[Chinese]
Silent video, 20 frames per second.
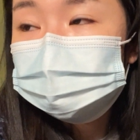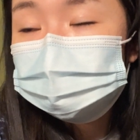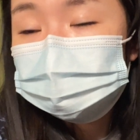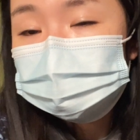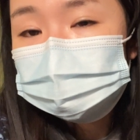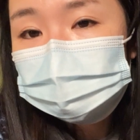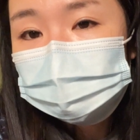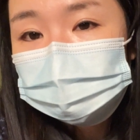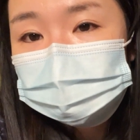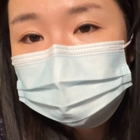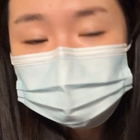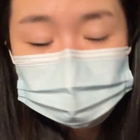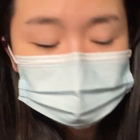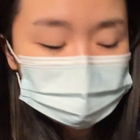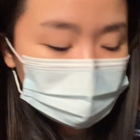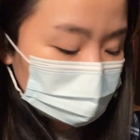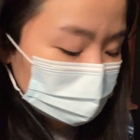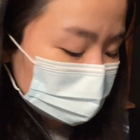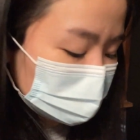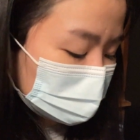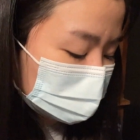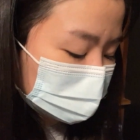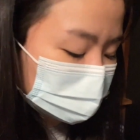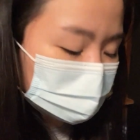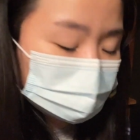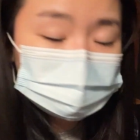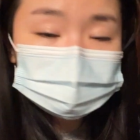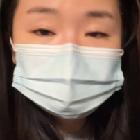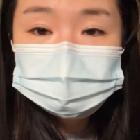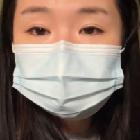现在是早上
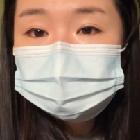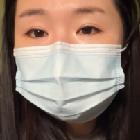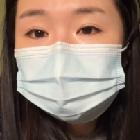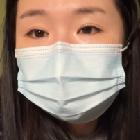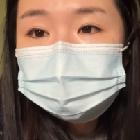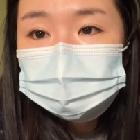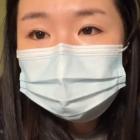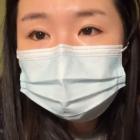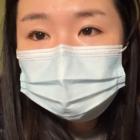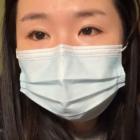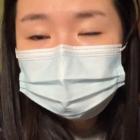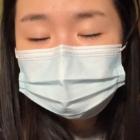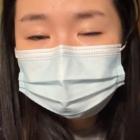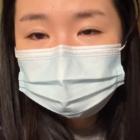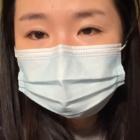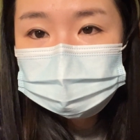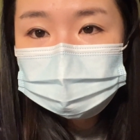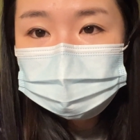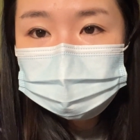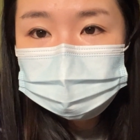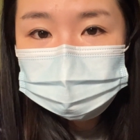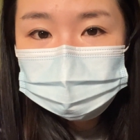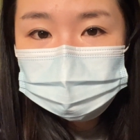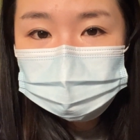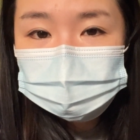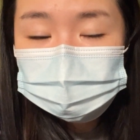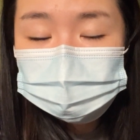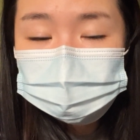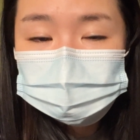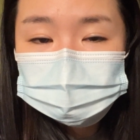的5点
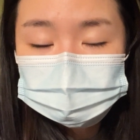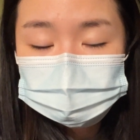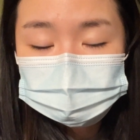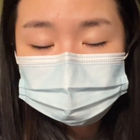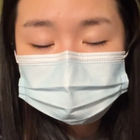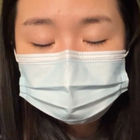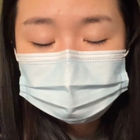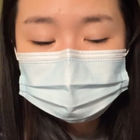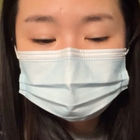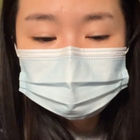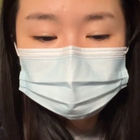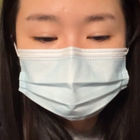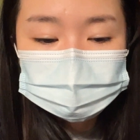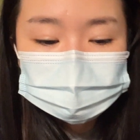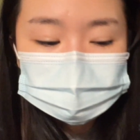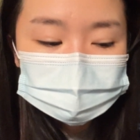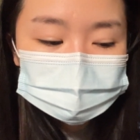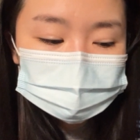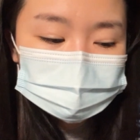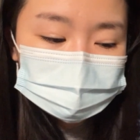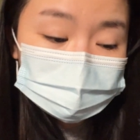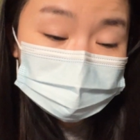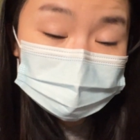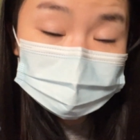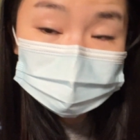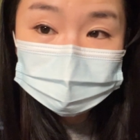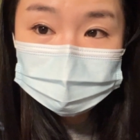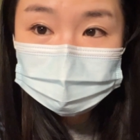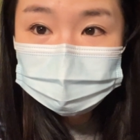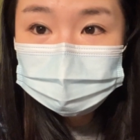45分。
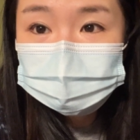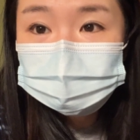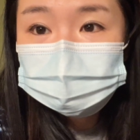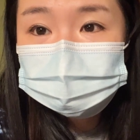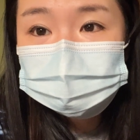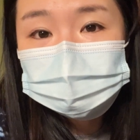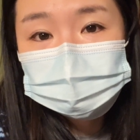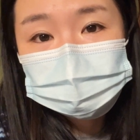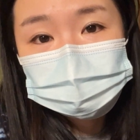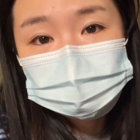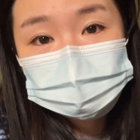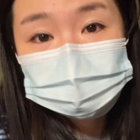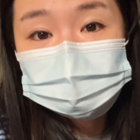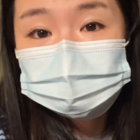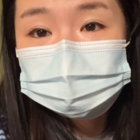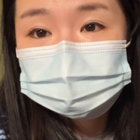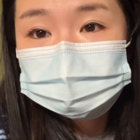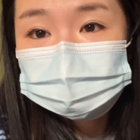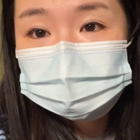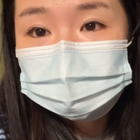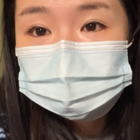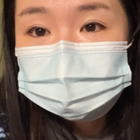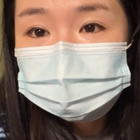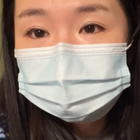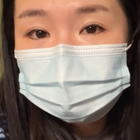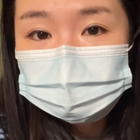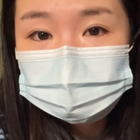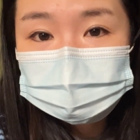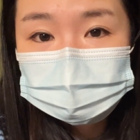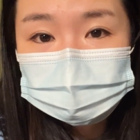为什么我这么
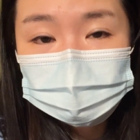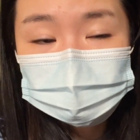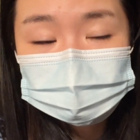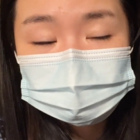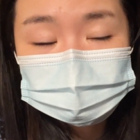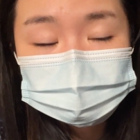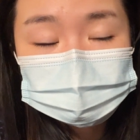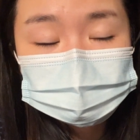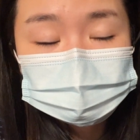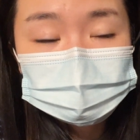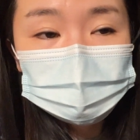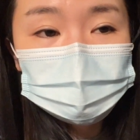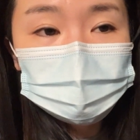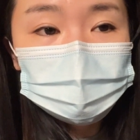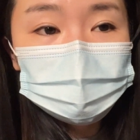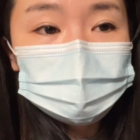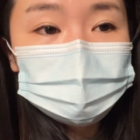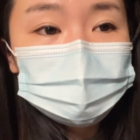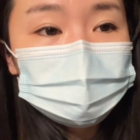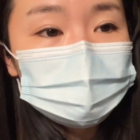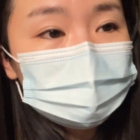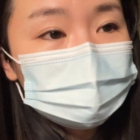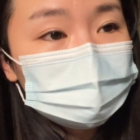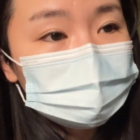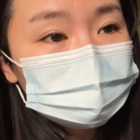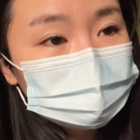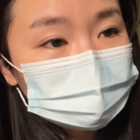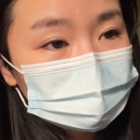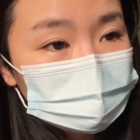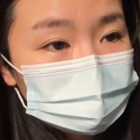早起来呢？
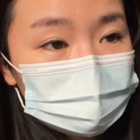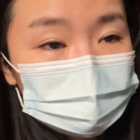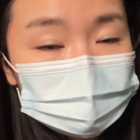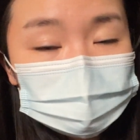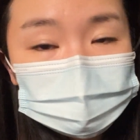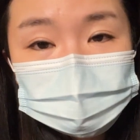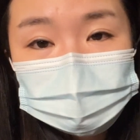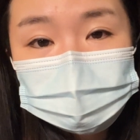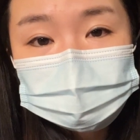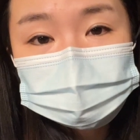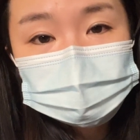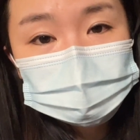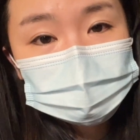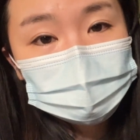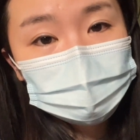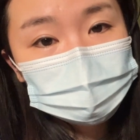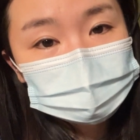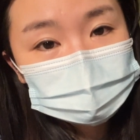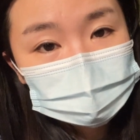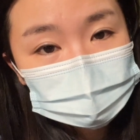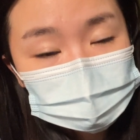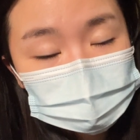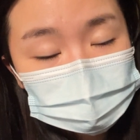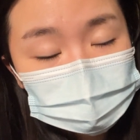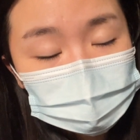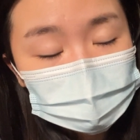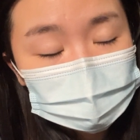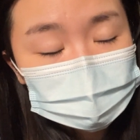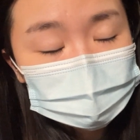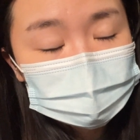因为我根本就还没
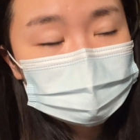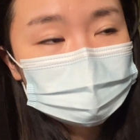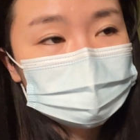睡。